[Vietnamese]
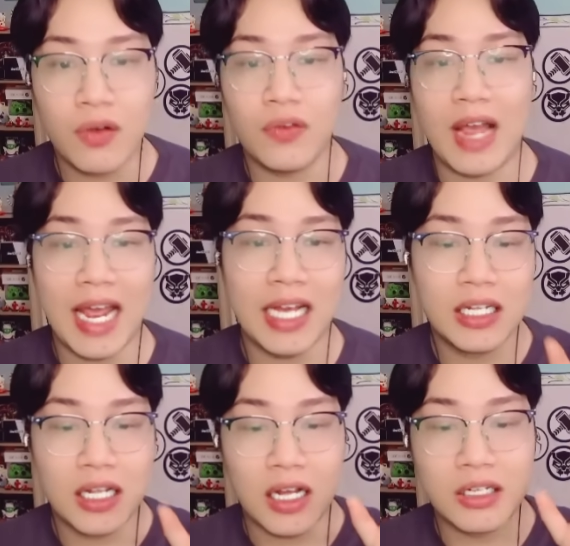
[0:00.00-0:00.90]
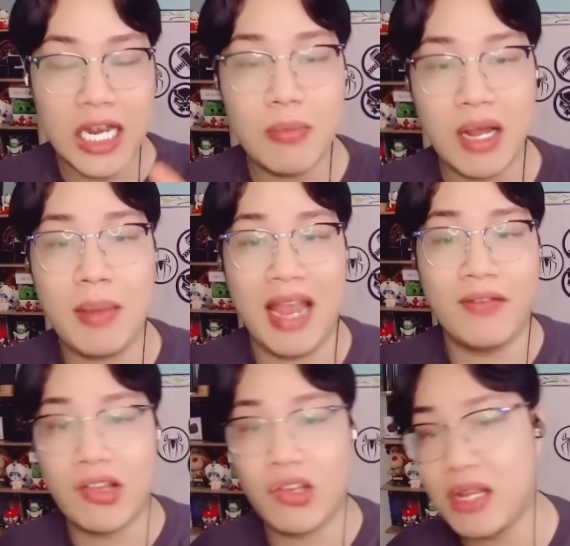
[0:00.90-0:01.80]
và Ờ, khi mà các bạn
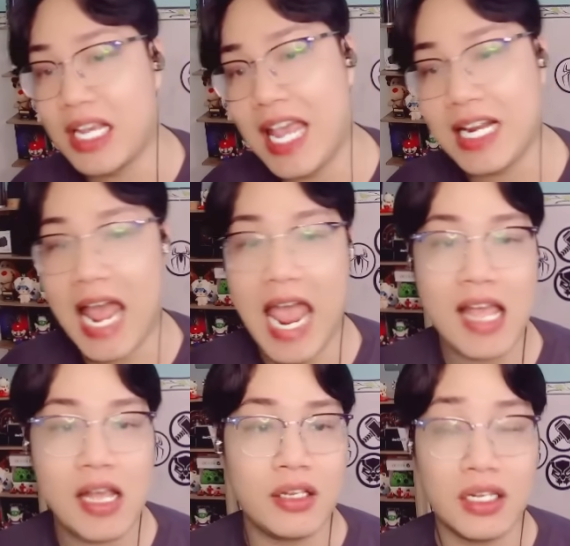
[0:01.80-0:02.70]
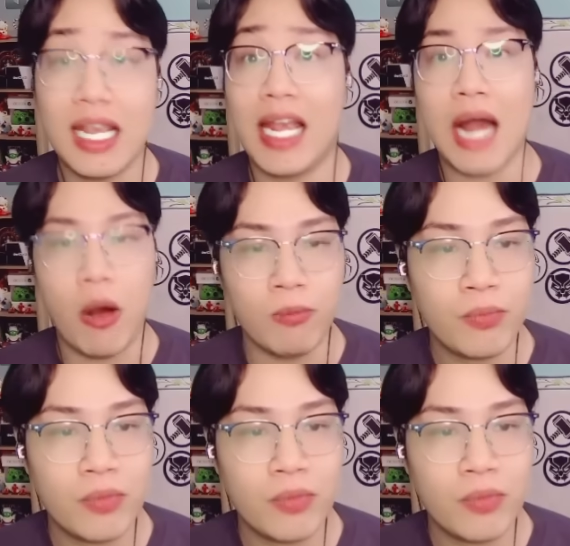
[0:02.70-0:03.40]
vào trong những cái hang đá những cái hang động